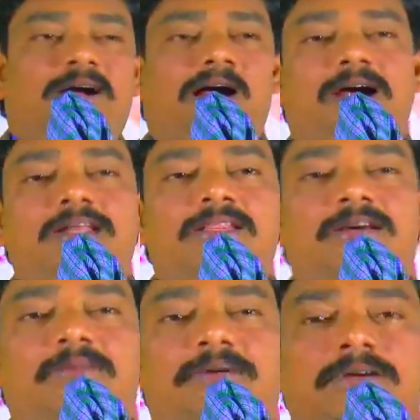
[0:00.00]
ఆడి
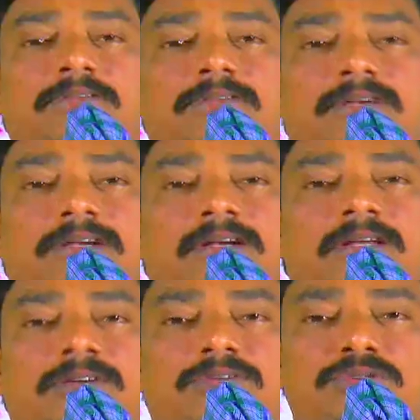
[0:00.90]
తప్పడం ఏమిటంటే
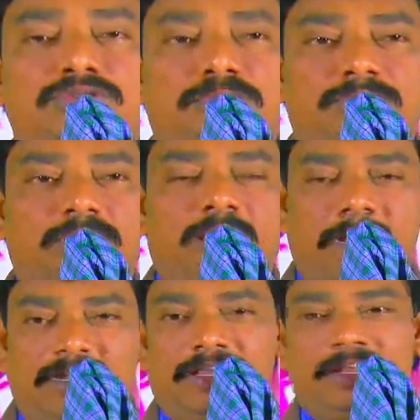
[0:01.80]
అని కొంచెం మీరు
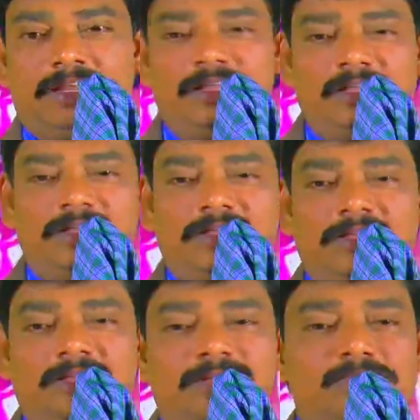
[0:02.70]
కన్నడ గనక
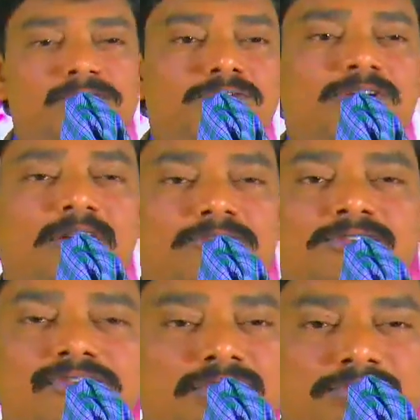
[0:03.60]
కొంచెం
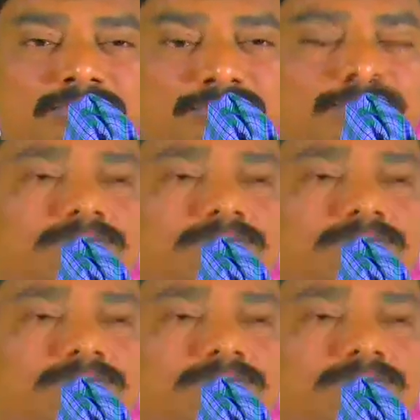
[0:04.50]
కన్ఫ్యూజన్ ఉండొచ్చు